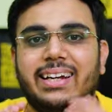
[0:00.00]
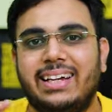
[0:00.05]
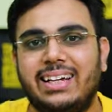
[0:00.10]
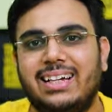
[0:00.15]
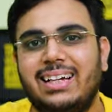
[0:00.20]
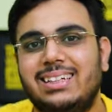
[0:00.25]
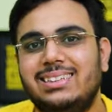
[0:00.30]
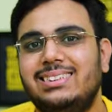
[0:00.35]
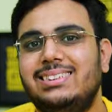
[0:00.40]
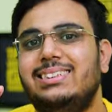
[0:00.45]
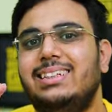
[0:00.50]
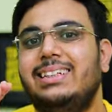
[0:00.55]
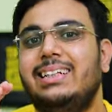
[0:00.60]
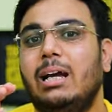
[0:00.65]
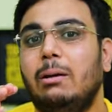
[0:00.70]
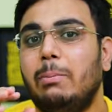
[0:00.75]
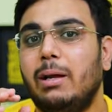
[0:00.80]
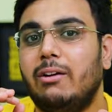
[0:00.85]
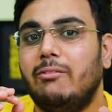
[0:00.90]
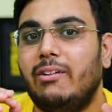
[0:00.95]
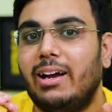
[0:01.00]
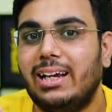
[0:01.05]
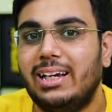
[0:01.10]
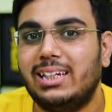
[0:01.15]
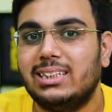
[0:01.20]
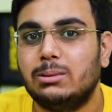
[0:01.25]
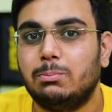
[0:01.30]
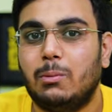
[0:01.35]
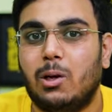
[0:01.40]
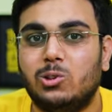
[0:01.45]
हे hey गाइस यदि आप एक
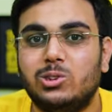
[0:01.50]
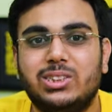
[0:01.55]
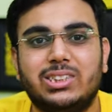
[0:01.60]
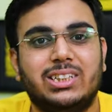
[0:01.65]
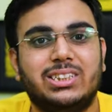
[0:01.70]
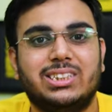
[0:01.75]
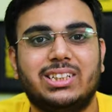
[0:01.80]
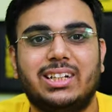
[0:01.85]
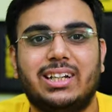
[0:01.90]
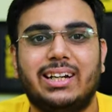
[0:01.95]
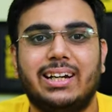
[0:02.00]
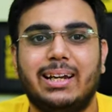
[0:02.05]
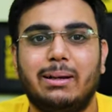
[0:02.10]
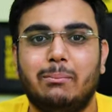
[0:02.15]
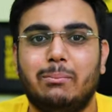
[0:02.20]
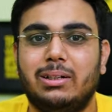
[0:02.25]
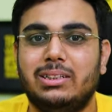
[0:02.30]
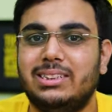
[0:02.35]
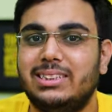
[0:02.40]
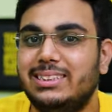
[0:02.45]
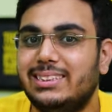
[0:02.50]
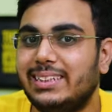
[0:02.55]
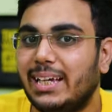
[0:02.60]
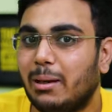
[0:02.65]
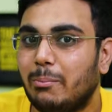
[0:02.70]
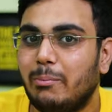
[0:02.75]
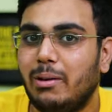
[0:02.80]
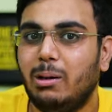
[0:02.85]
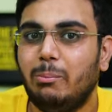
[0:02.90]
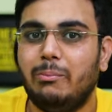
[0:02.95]
वायरलेस माउस सर्च कर रहे हैं बजट
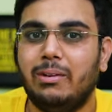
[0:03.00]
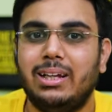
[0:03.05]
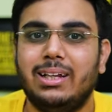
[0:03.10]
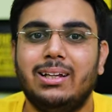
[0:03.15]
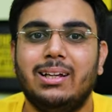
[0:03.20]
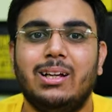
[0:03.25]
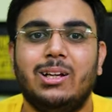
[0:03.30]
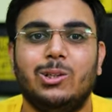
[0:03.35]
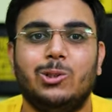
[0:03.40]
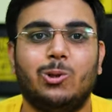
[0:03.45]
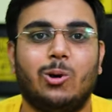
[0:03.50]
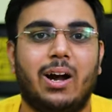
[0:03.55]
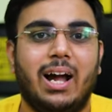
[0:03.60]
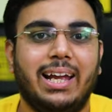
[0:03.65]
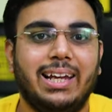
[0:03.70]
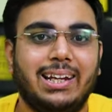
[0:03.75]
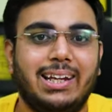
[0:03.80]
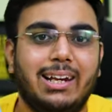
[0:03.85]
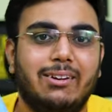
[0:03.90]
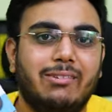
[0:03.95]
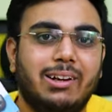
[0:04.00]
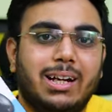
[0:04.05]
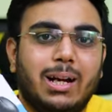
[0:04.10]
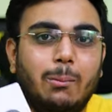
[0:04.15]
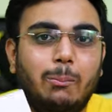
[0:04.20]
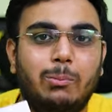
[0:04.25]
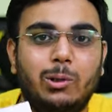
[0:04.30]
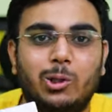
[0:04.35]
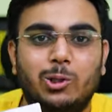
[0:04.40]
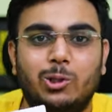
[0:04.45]
सेगमेंट में तो आई क्लेवर
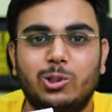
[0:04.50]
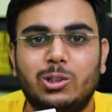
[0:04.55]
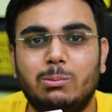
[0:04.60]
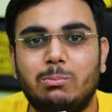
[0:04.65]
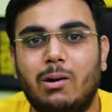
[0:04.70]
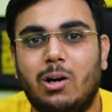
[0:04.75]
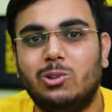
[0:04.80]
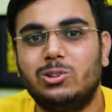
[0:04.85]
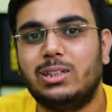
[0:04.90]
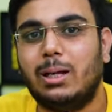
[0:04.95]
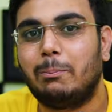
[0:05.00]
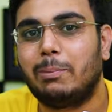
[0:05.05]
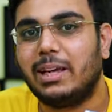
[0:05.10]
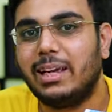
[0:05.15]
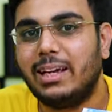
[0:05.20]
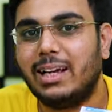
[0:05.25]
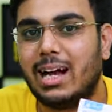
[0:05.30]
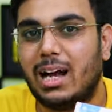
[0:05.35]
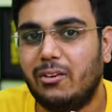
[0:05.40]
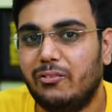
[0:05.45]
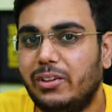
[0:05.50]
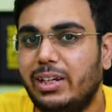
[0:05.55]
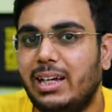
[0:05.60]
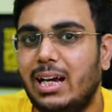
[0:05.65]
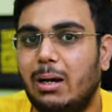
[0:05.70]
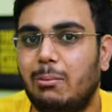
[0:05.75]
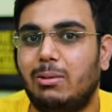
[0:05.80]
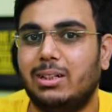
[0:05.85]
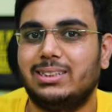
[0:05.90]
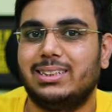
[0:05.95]
का ब्लूटूथ माउस आपके काफ़ी
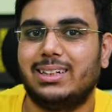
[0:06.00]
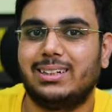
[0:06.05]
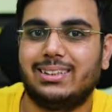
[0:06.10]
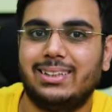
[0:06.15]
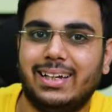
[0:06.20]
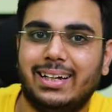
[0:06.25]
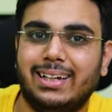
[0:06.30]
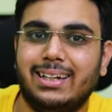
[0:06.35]
काम आ सकता